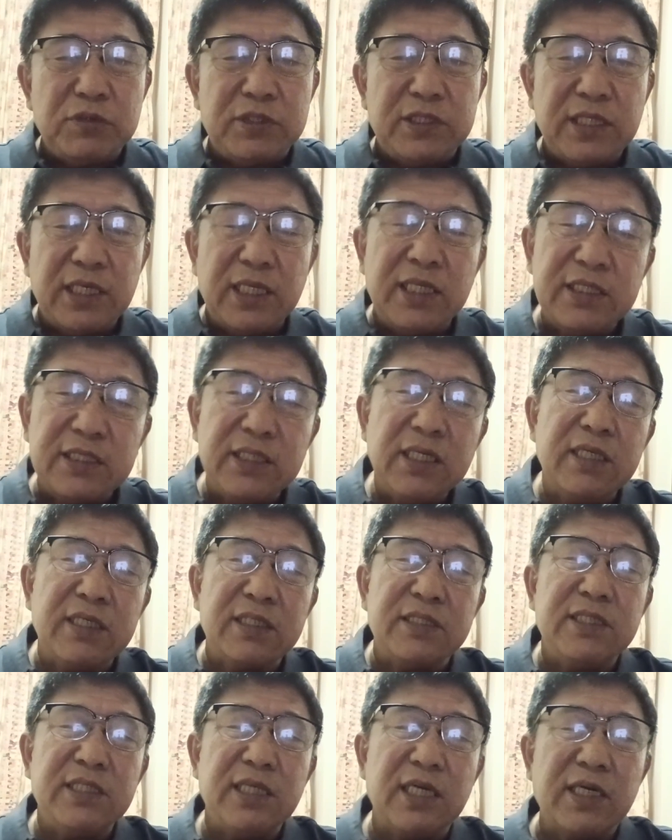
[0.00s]
协和相
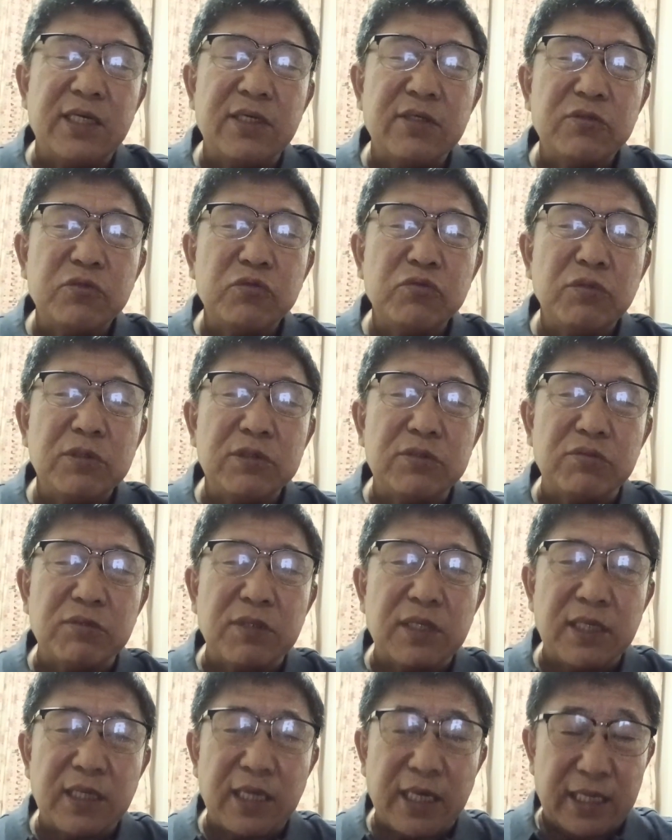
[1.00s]
声界做出
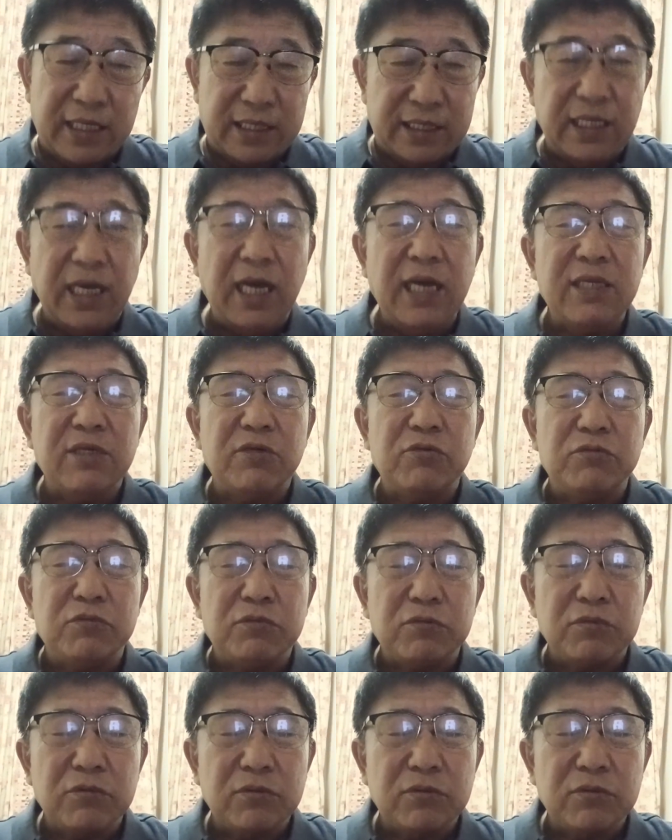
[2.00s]
了很大的献。